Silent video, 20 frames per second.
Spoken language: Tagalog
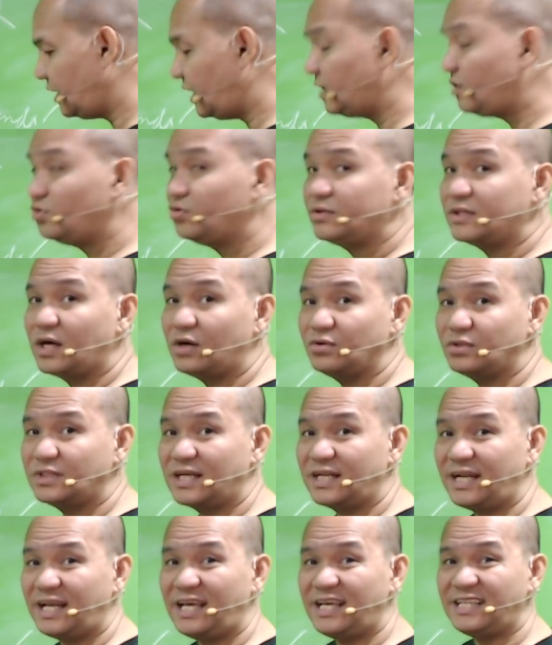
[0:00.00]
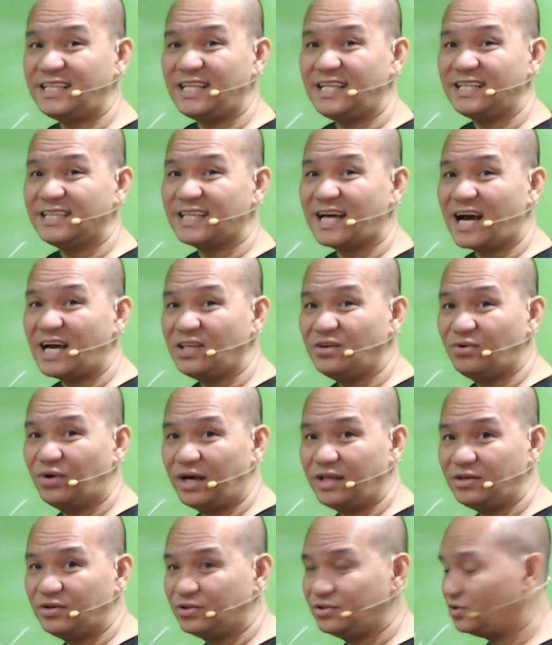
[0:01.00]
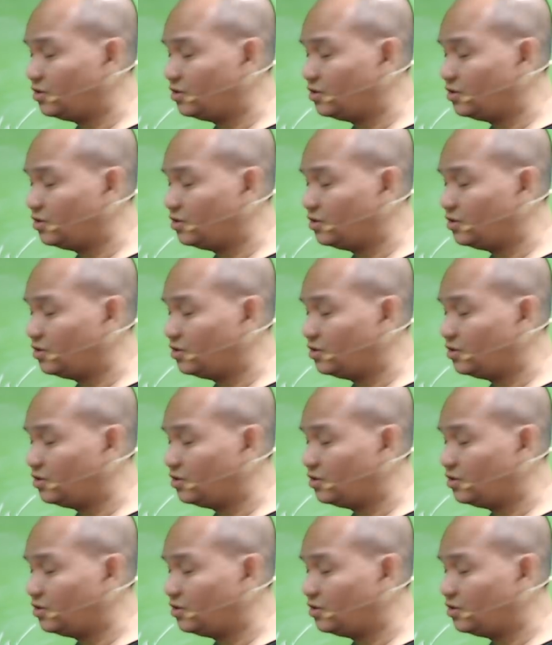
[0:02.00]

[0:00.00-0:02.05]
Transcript: eh 2018 tayo ngayon.